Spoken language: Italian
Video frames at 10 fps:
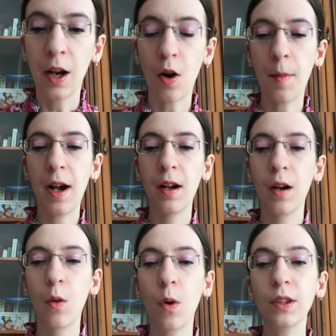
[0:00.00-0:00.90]
Roma,
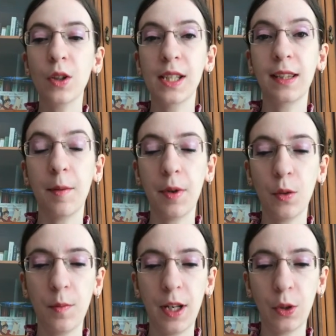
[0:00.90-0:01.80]
4 settembre
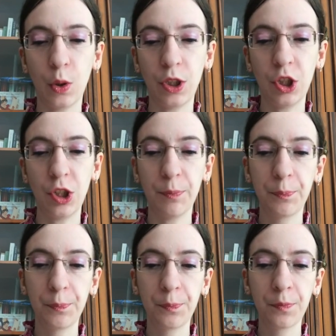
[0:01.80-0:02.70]
2012.
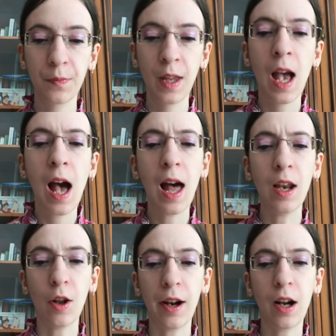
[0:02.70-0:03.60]

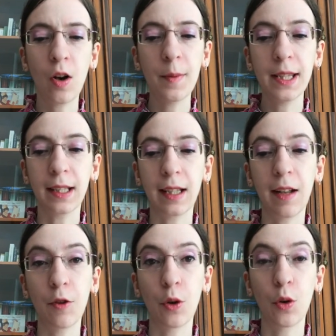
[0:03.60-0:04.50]
Allora, com'è andata a
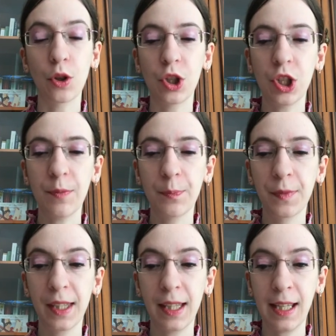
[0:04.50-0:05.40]
lavoro oggi?
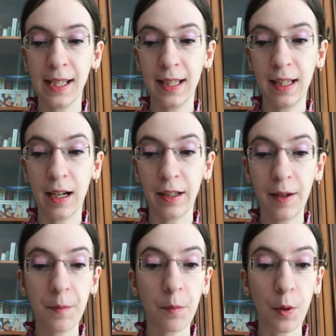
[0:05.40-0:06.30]
chiese
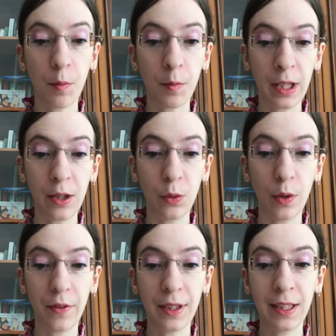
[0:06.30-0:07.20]
Diana, mordendo
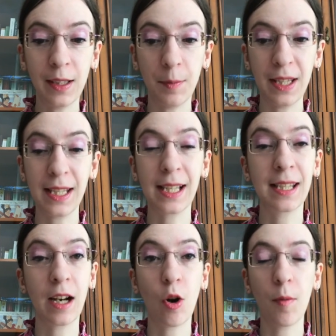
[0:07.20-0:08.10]
una fetta di pizza
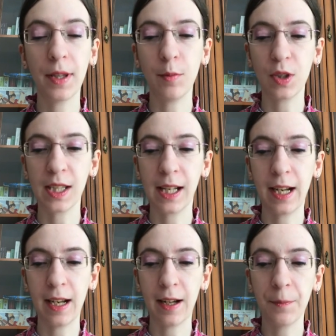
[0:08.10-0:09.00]
stracolma di
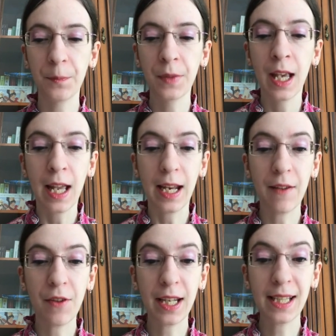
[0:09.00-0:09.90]
mozzarella.
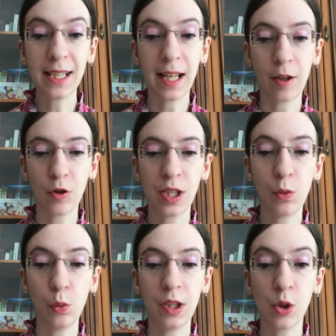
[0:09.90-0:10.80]
Le Vanessa erano
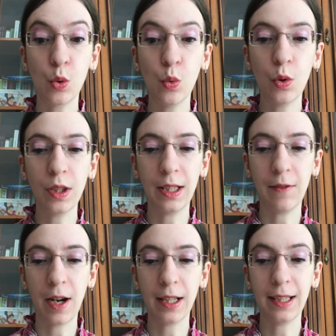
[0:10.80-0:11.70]
sedute su uno dei
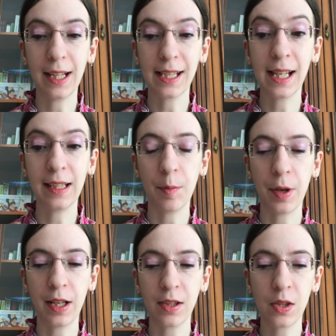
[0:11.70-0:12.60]
divani della sala da
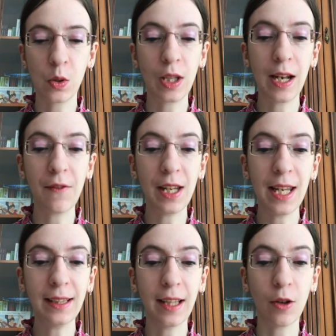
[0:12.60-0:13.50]
pranzo della
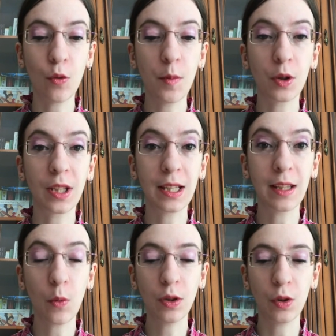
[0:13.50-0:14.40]
villetta al numero
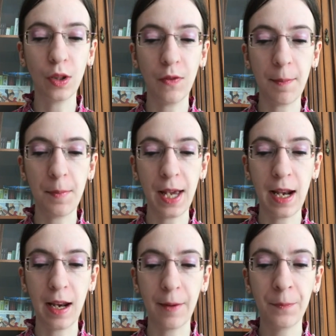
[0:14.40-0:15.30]
34 di Via
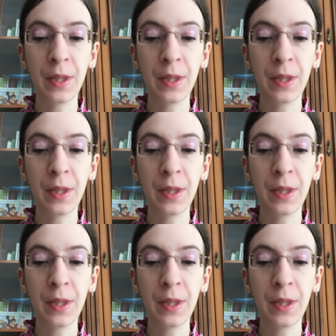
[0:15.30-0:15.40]
Biella.